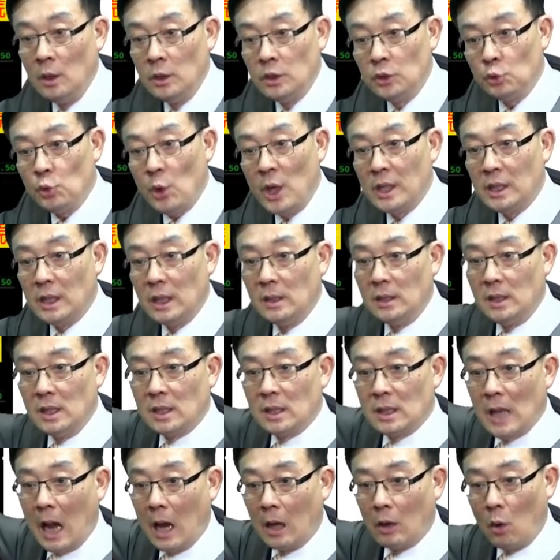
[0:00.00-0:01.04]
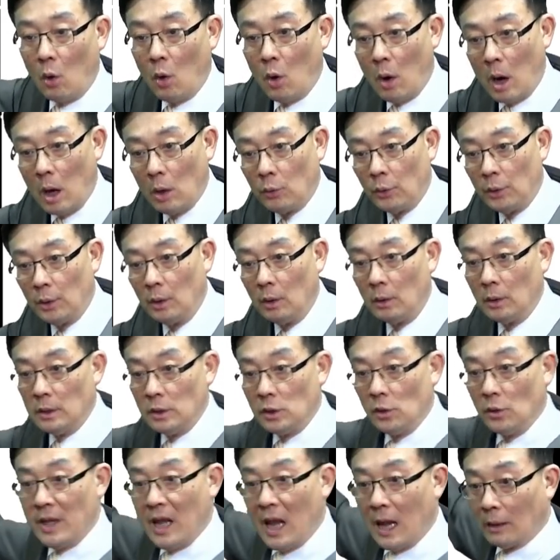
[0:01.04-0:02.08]
最近这三高啊贵哈，你
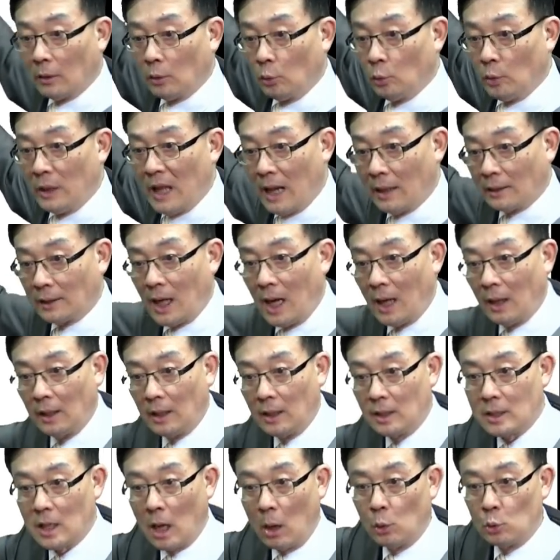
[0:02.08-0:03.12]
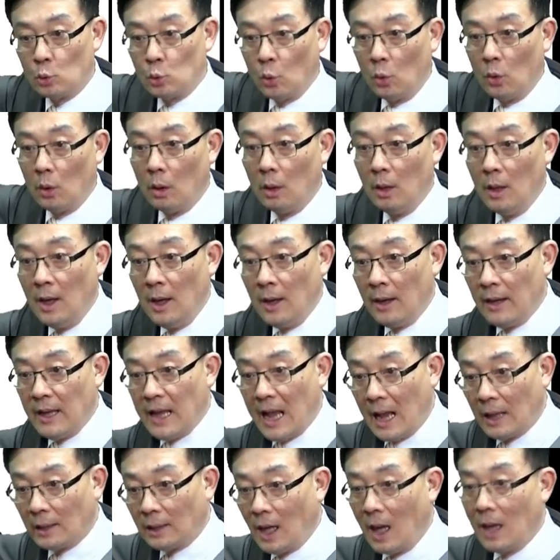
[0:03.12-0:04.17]
就两两趟那个操作哈，
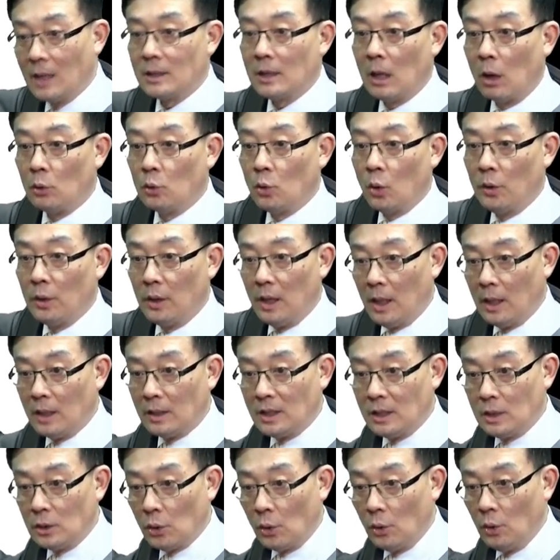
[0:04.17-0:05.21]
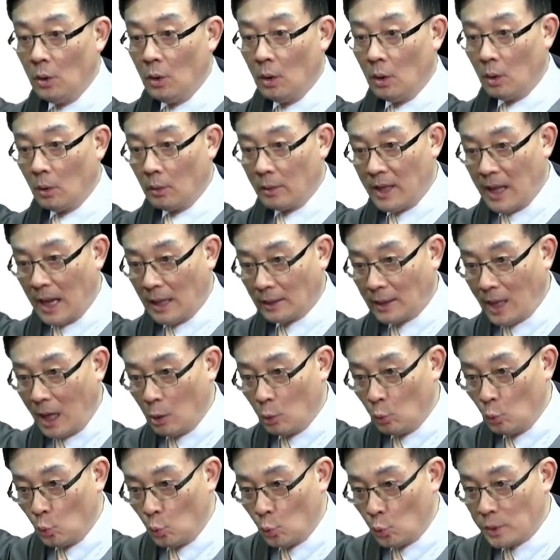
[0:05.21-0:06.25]
两趟操作累积就哦两
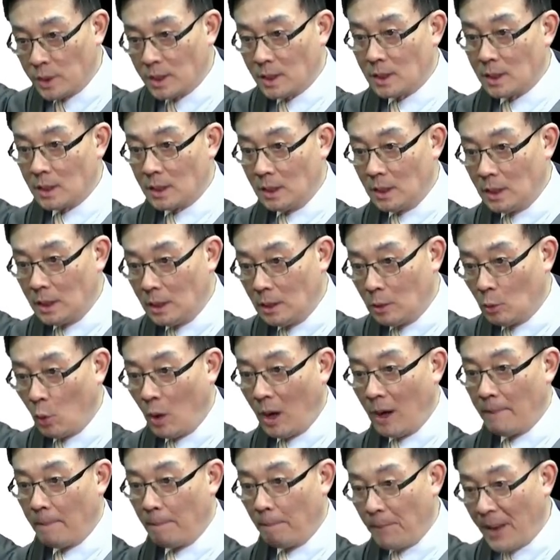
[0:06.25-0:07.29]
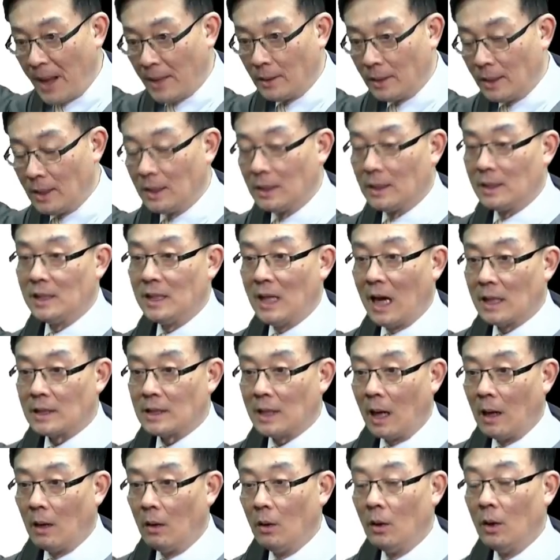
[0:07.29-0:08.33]
趟五十一块半的一个价
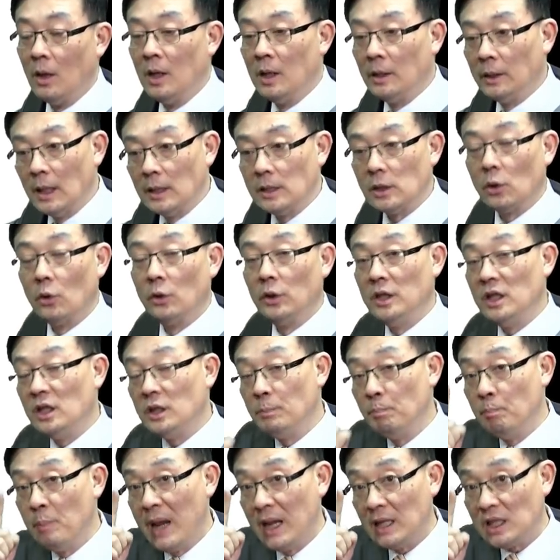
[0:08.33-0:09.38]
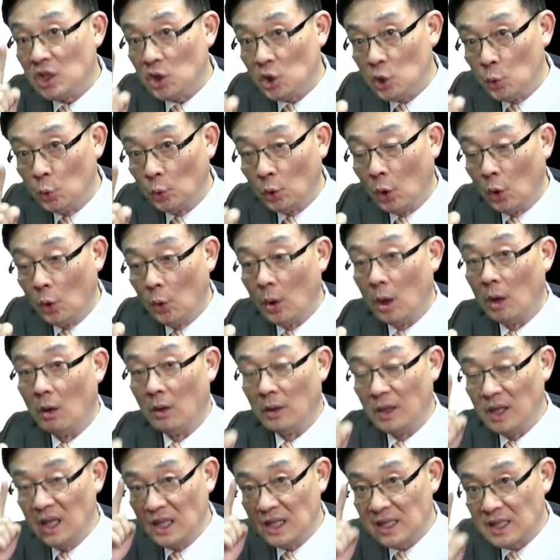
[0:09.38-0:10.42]
差哈，表如讲你买一张的话。
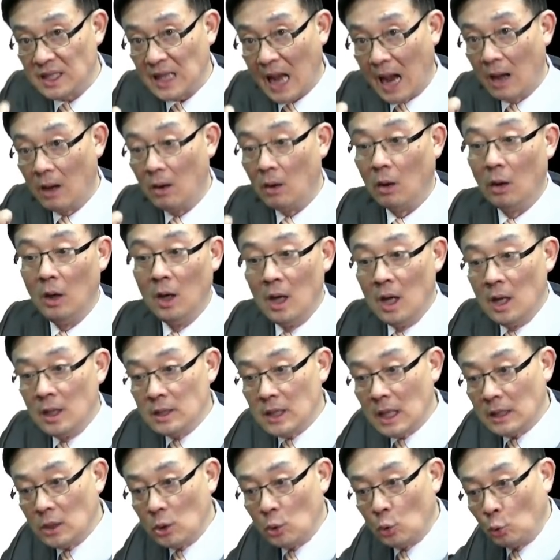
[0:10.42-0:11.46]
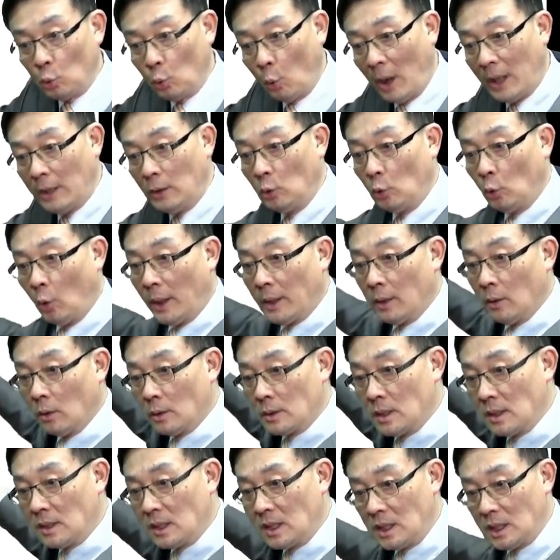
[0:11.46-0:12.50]
一张哈，在这短短哈
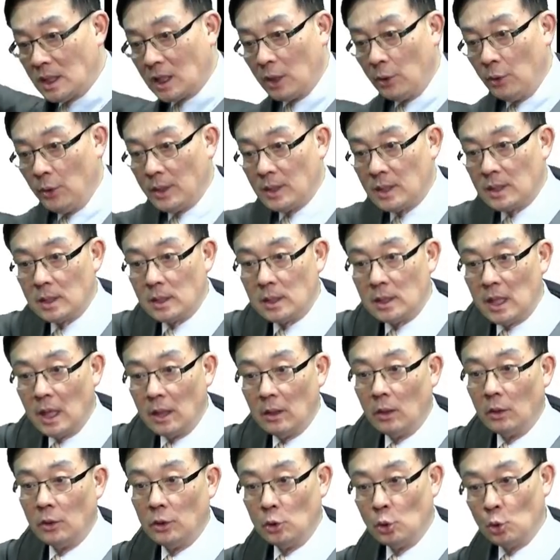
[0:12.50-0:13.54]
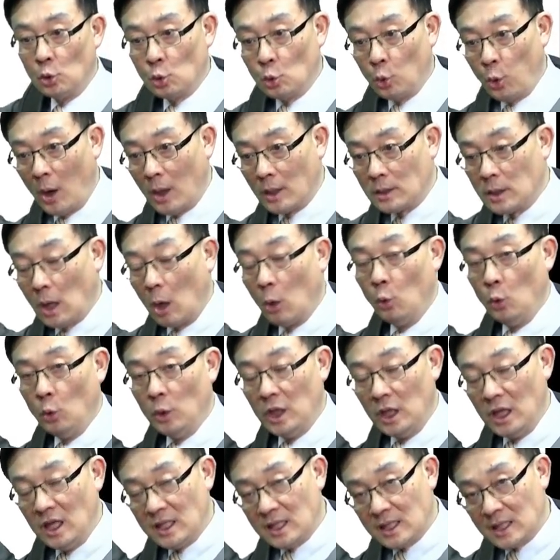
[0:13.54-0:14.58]
这几个月的时间哈，你就创造
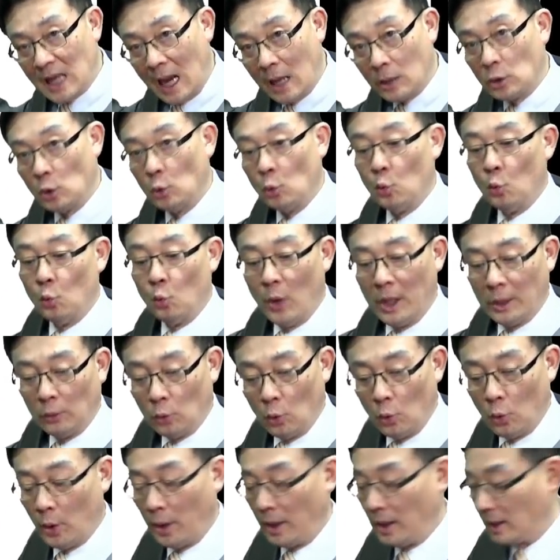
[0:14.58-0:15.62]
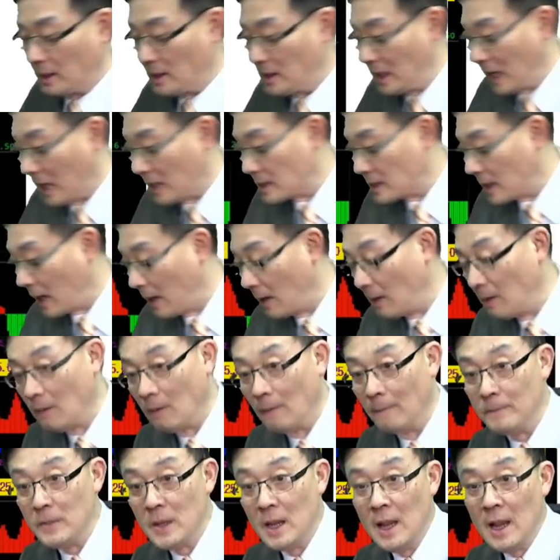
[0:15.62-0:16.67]
一张就五万多块的一个价差
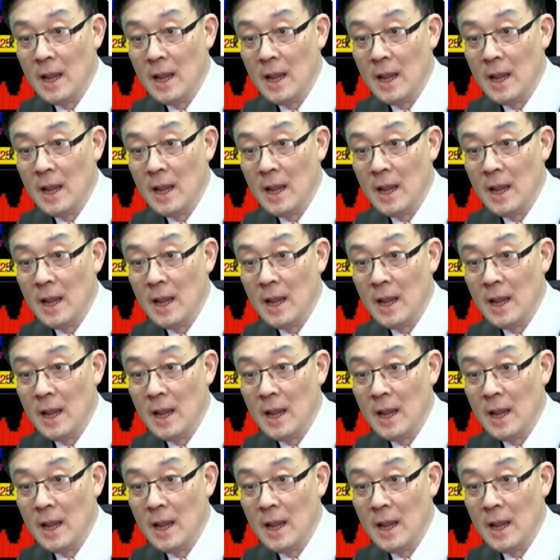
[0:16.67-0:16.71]
哈。